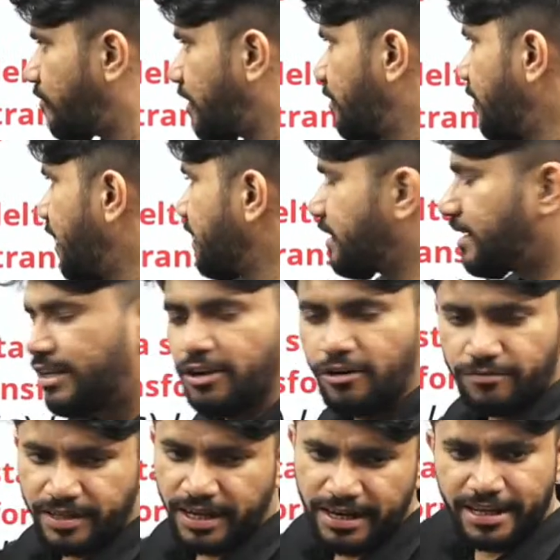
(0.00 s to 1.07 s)
वन बाय थ्री
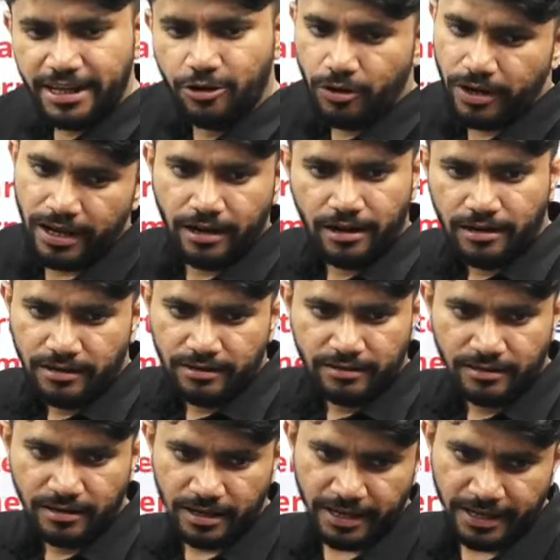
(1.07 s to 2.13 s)
ऑफ द डीओएल
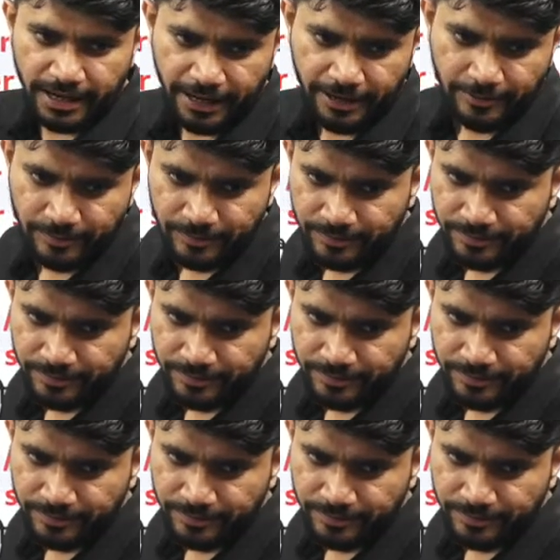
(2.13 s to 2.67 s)
क्लियर है